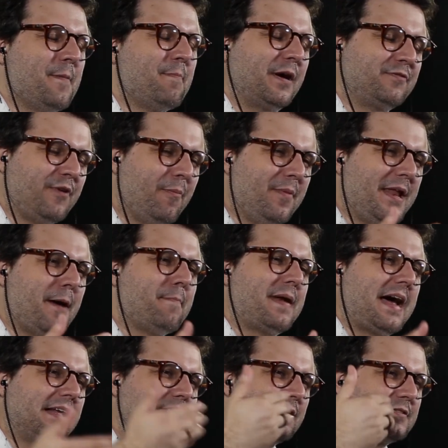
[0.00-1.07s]
Mas vamos
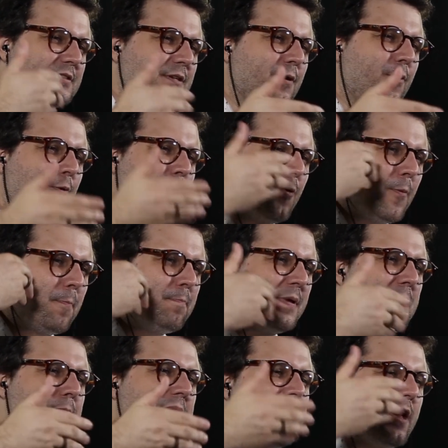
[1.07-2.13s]
lembrar do seu
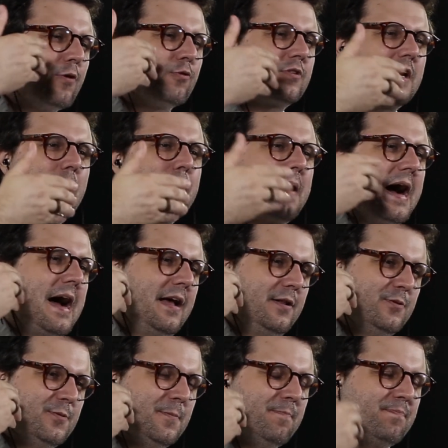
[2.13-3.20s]
primeiro
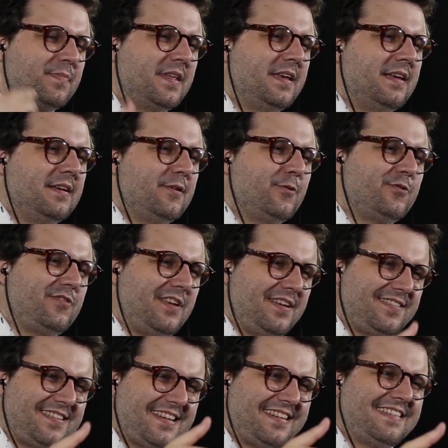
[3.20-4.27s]
trabalho, ou
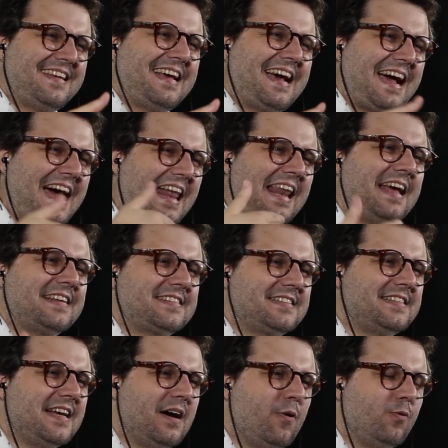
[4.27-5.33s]
seja,
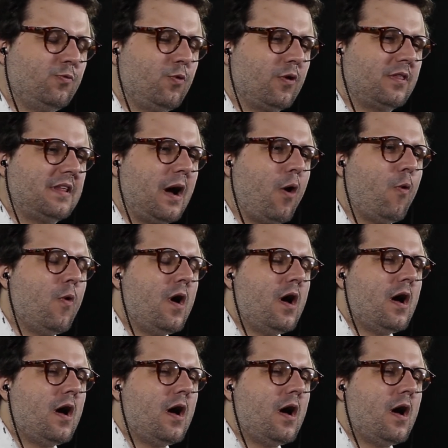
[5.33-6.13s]
Ralação Total.